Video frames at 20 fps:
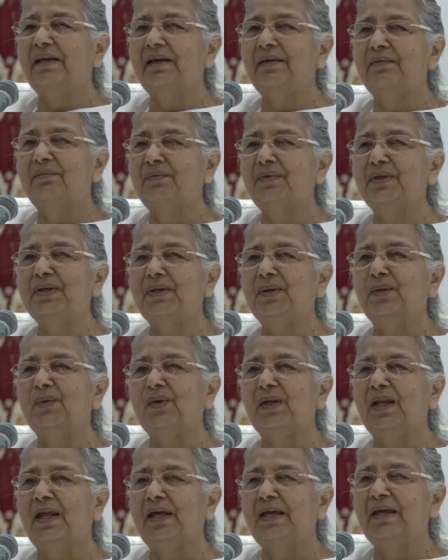
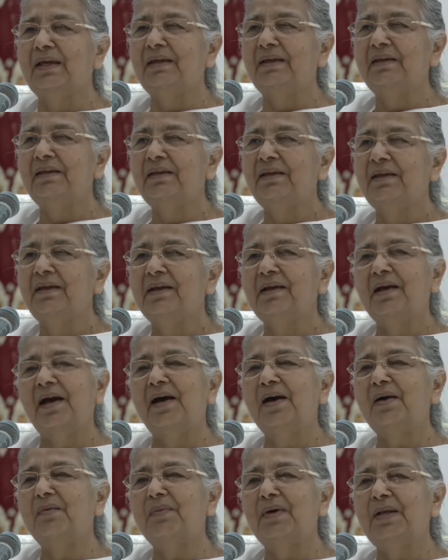சர்டிஃபிகேட் கொடுத்தாச்சு
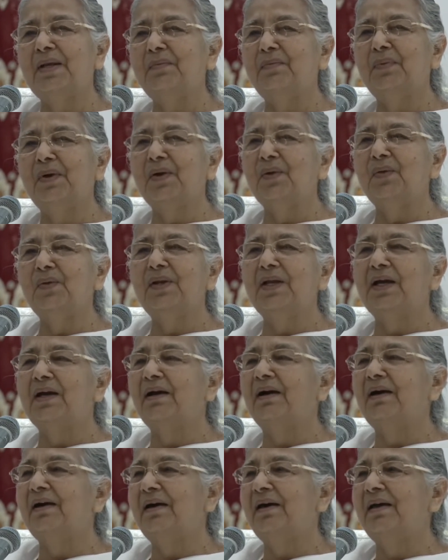ஏன் திரும்ப நீங்கள்
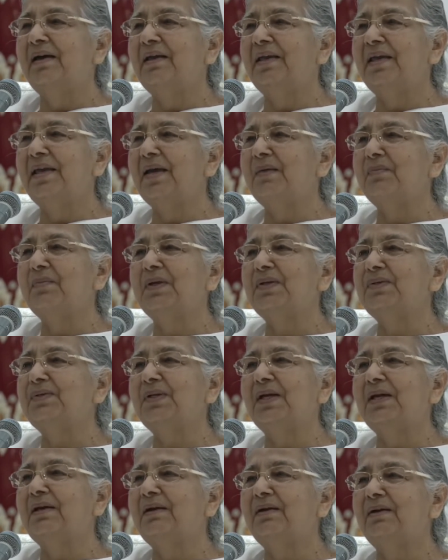அழைச்சிட்டு வந்தீங்க
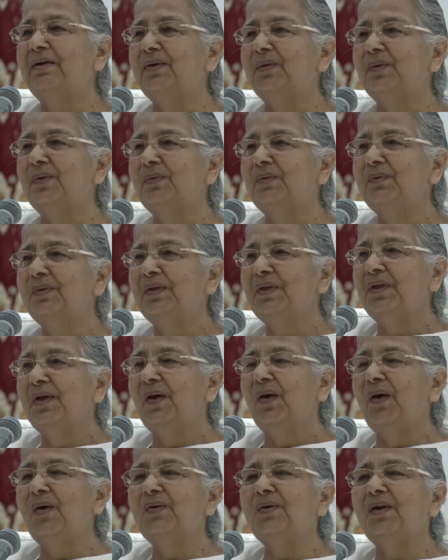எங்கள் பெரியவங்க
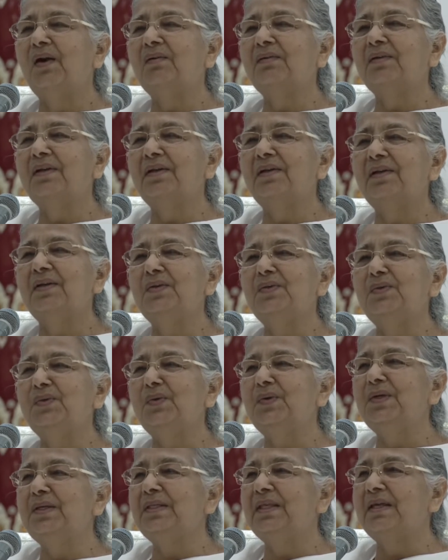வந்து செக்
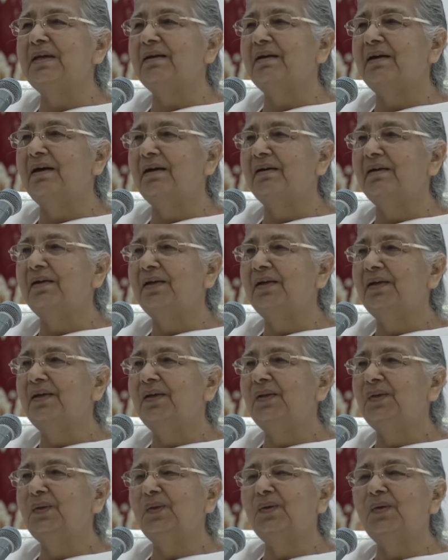பண்ணுங்கன்னு சொன்னாங்க
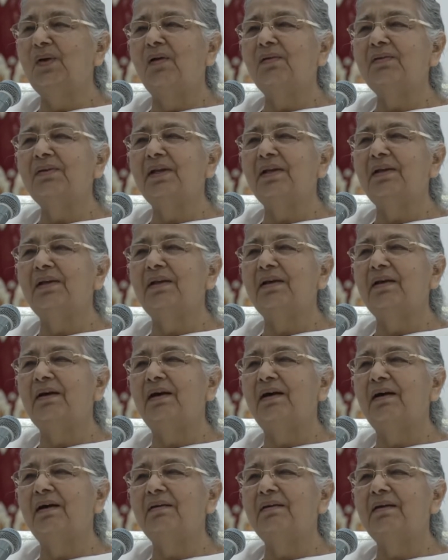அப்போ டாக்டர்
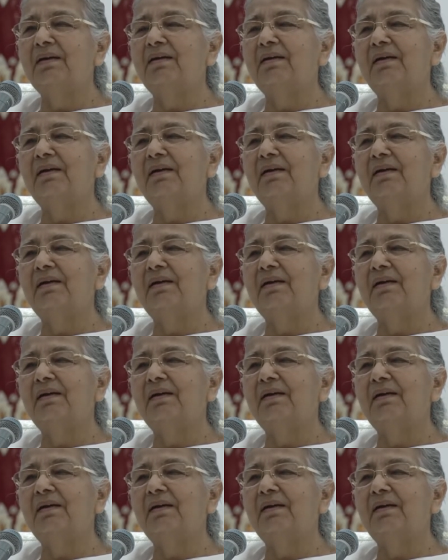பார்த்தாங்க